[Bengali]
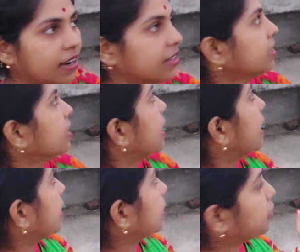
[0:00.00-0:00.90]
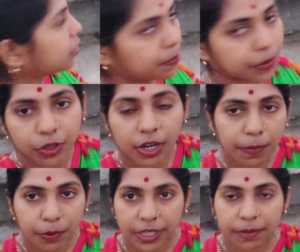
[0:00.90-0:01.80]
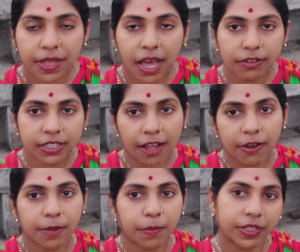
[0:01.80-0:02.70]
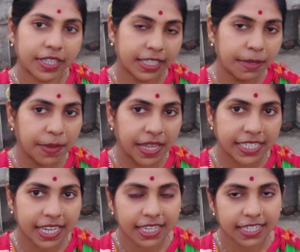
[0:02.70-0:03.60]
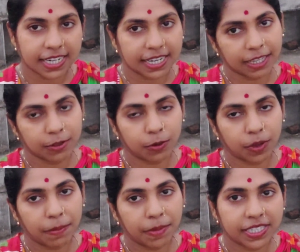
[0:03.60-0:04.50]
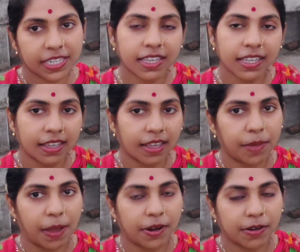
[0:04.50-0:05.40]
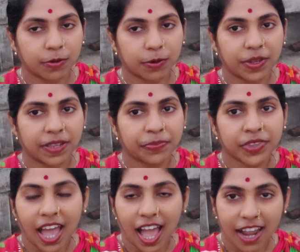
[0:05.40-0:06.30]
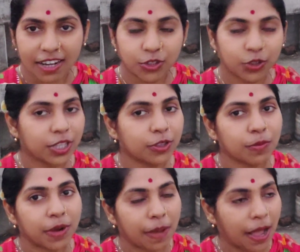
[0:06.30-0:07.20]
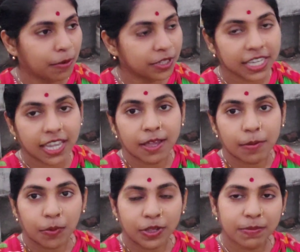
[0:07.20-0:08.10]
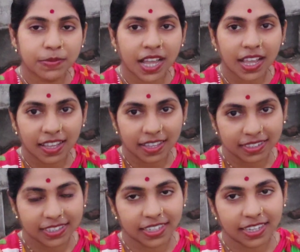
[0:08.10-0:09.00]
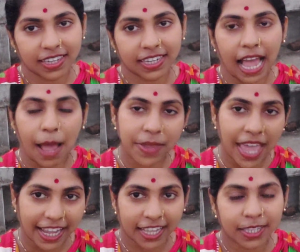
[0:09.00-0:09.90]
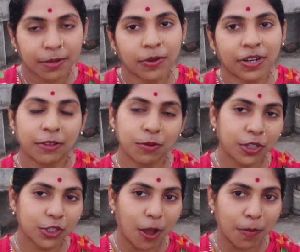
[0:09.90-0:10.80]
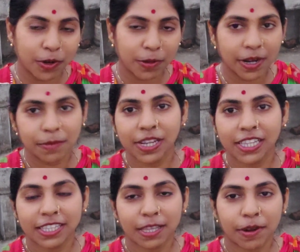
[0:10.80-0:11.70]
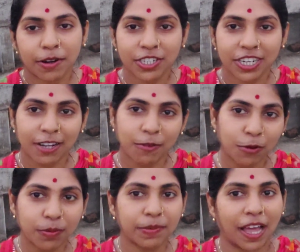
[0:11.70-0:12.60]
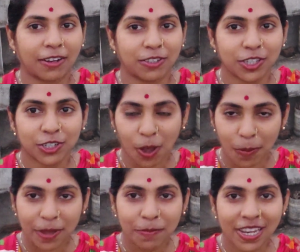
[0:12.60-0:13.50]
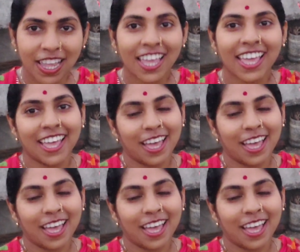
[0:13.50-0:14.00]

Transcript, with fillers: আর এই যদি পিতলের প্রদীপ দাও তাহলে প্রত্যেকদিন মেজে সেটাকে ধুয়ে মেজে ব্যবহার করবে আর যদি তোমরা ভাবো যে প্রদীপটা হচ্ছে আমি একা দেবো না তোমরা সব পরিবারে মিলে দিতে পারো সেটা খুবই ভালো যদি সবাই মিলে